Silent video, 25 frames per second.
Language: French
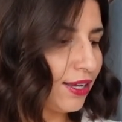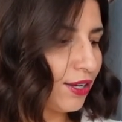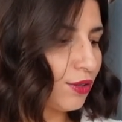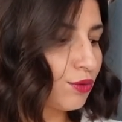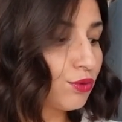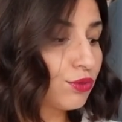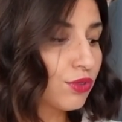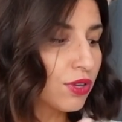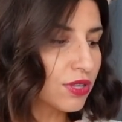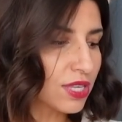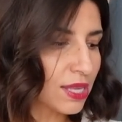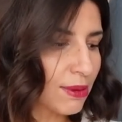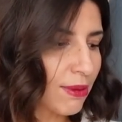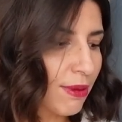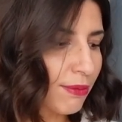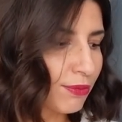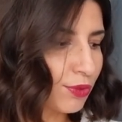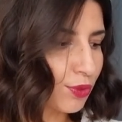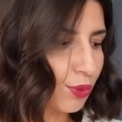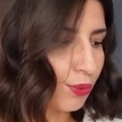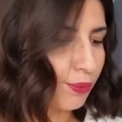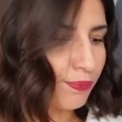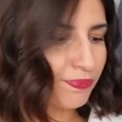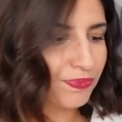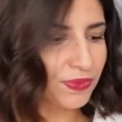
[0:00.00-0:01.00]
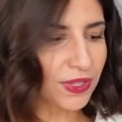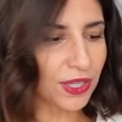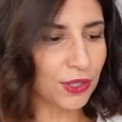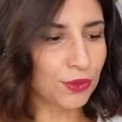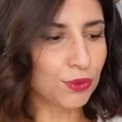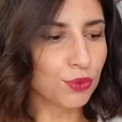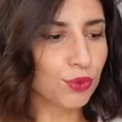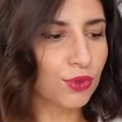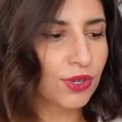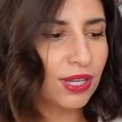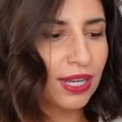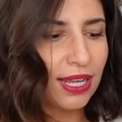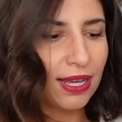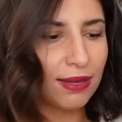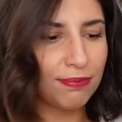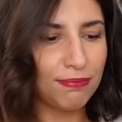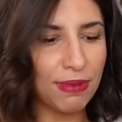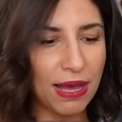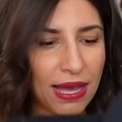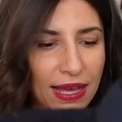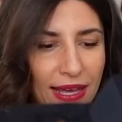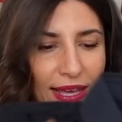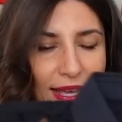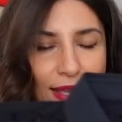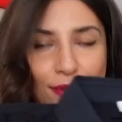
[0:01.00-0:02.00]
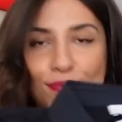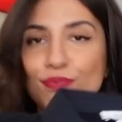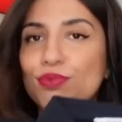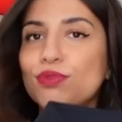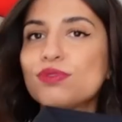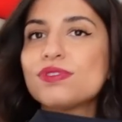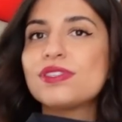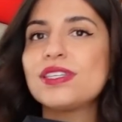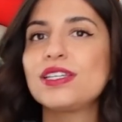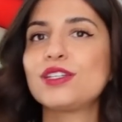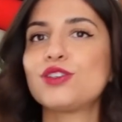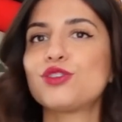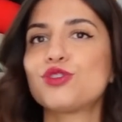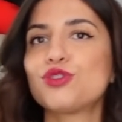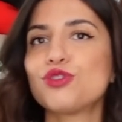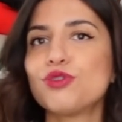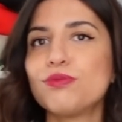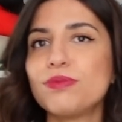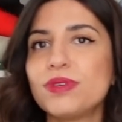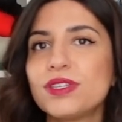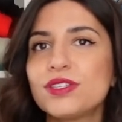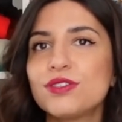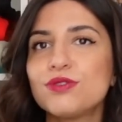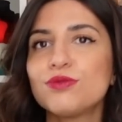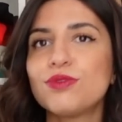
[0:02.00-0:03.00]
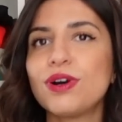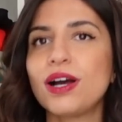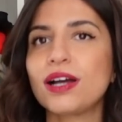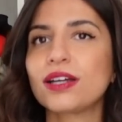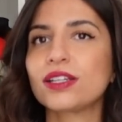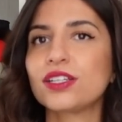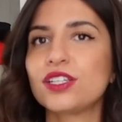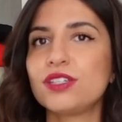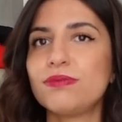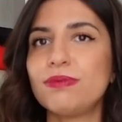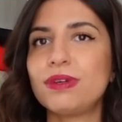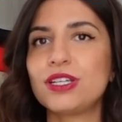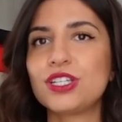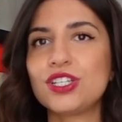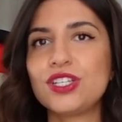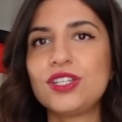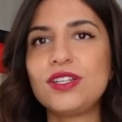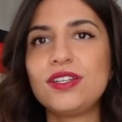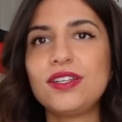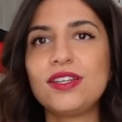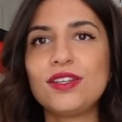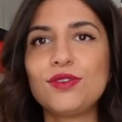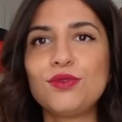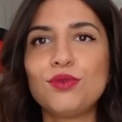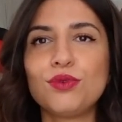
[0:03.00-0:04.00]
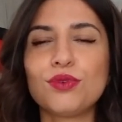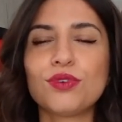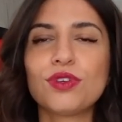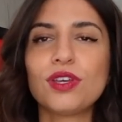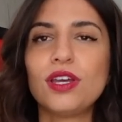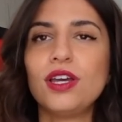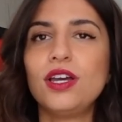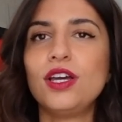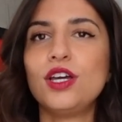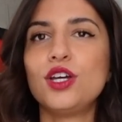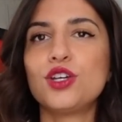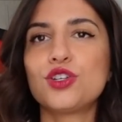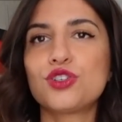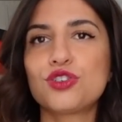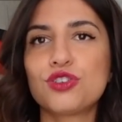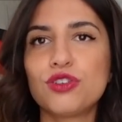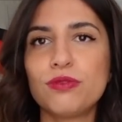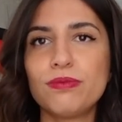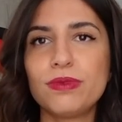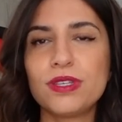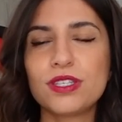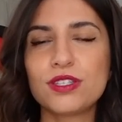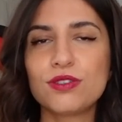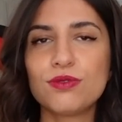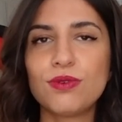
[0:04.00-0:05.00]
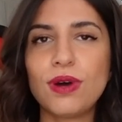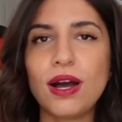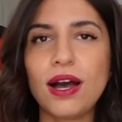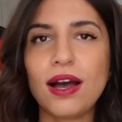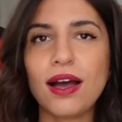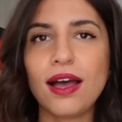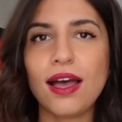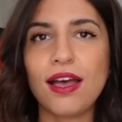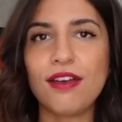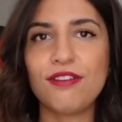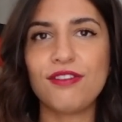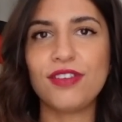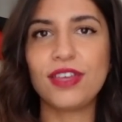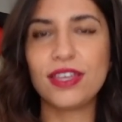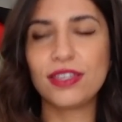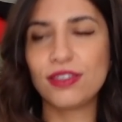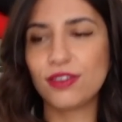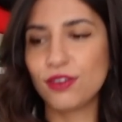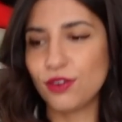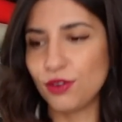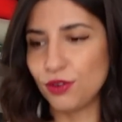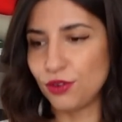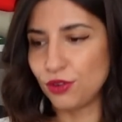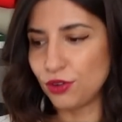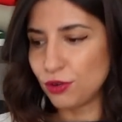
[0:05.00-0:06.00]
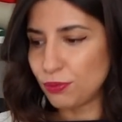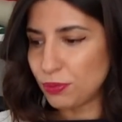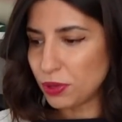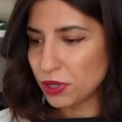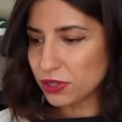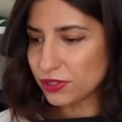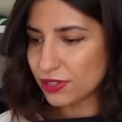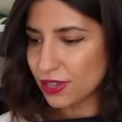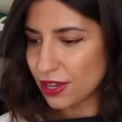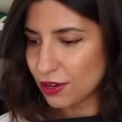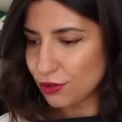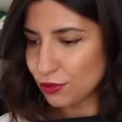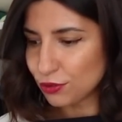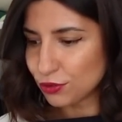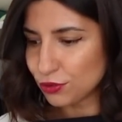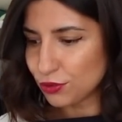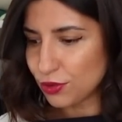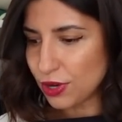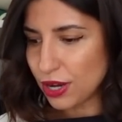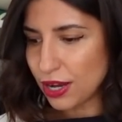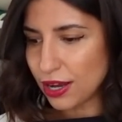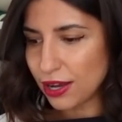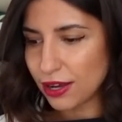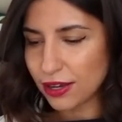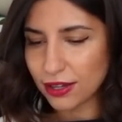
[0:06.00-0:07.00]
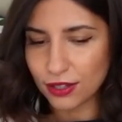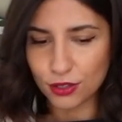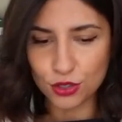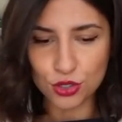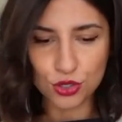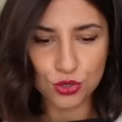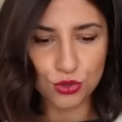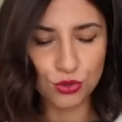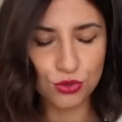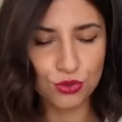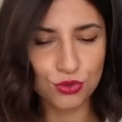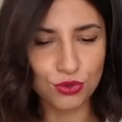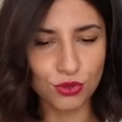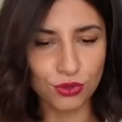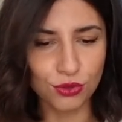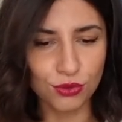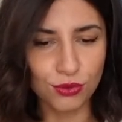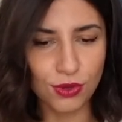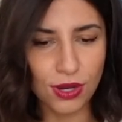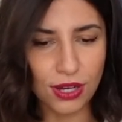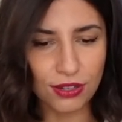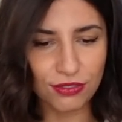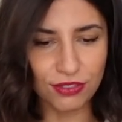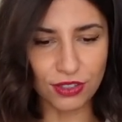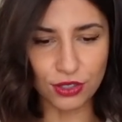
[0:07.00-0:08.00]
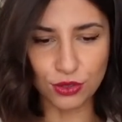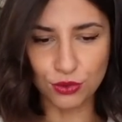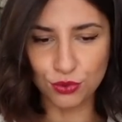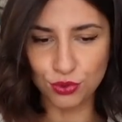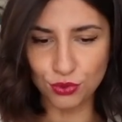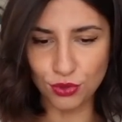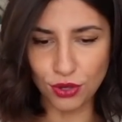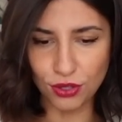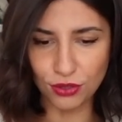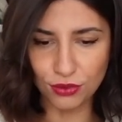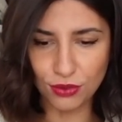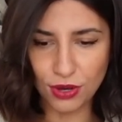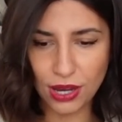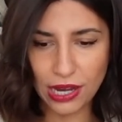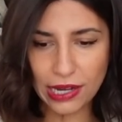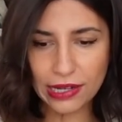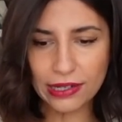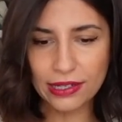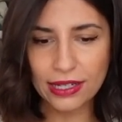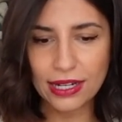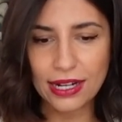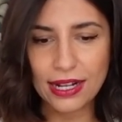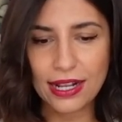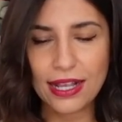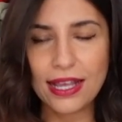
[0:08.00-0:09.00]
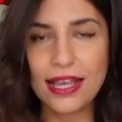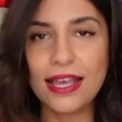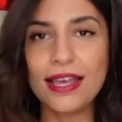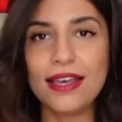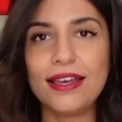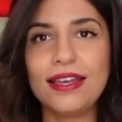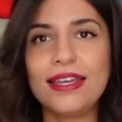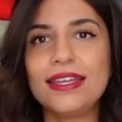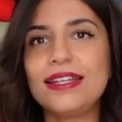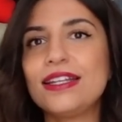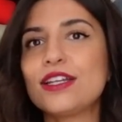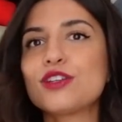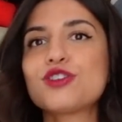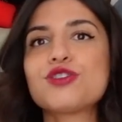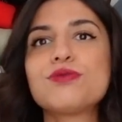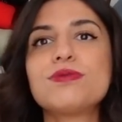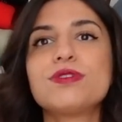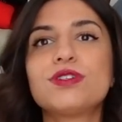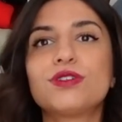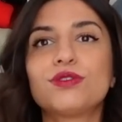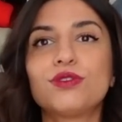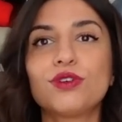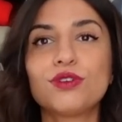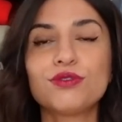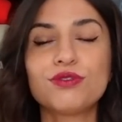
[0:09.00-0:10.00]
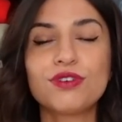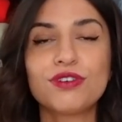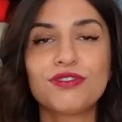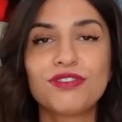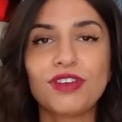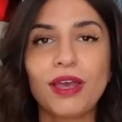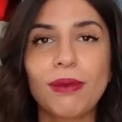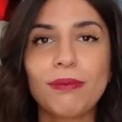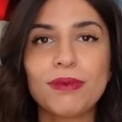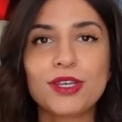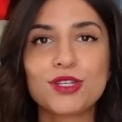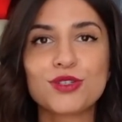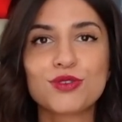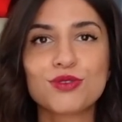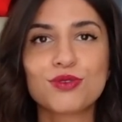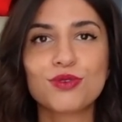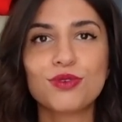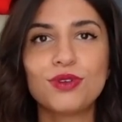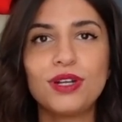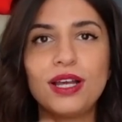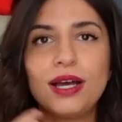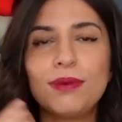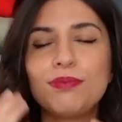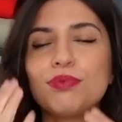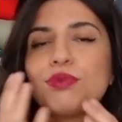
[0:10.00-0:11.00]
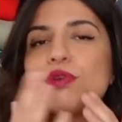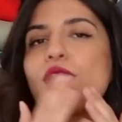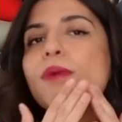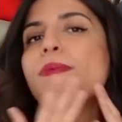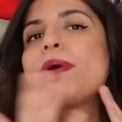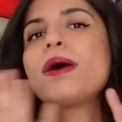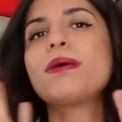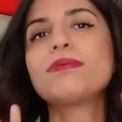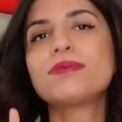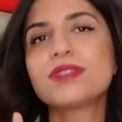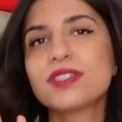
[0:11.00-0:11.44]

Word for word: ou dans un même ton. Et donc là, pareil pour cette chemise noire, j'imaginais donc chemise noire avec euh, pantalon noir, chaussures noires, enfin tout en noir. Euh, et la chemise encore une fois fermée jusque là, pourquoi pas un